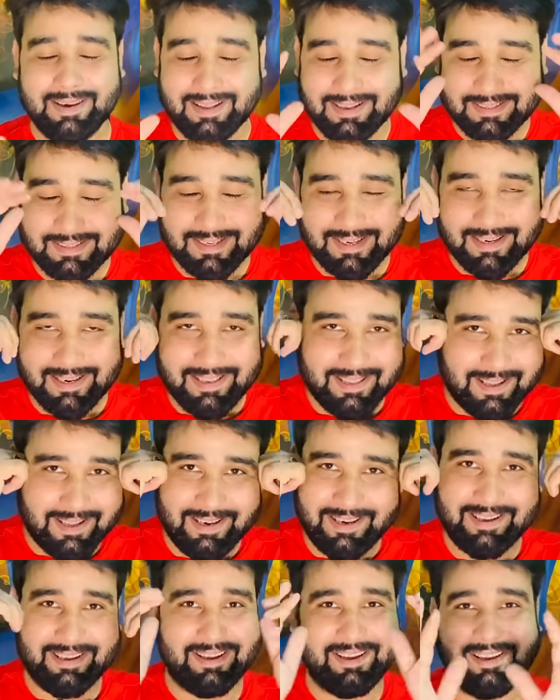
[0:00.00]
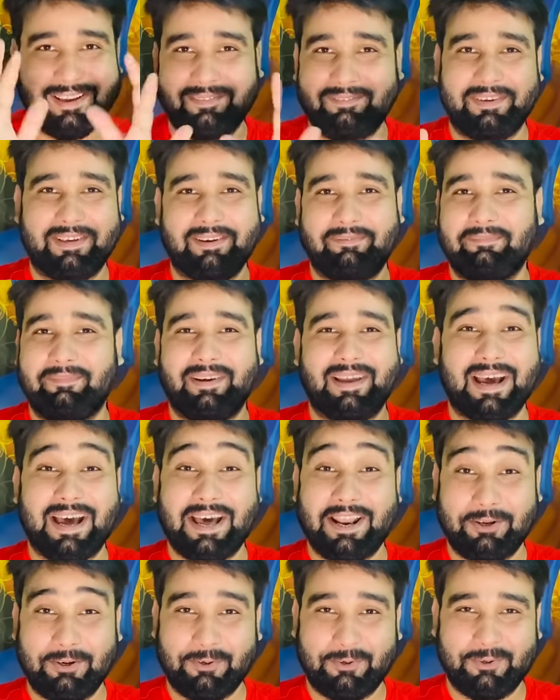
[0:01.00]
नजर ना लगे आपके
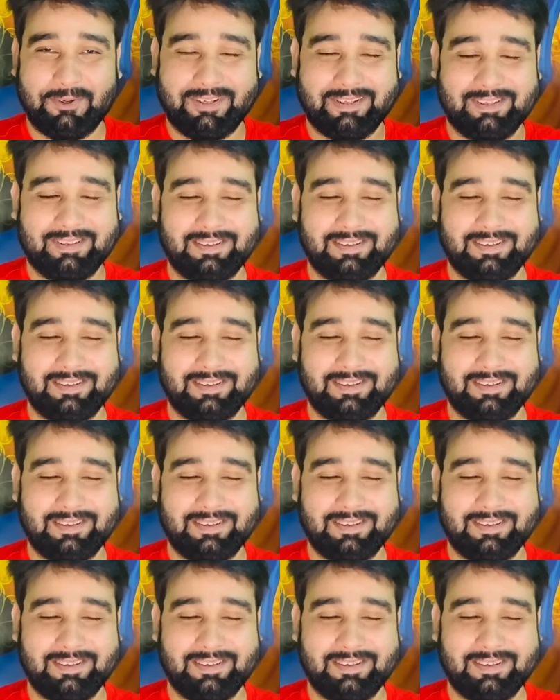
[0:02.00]
प्यार को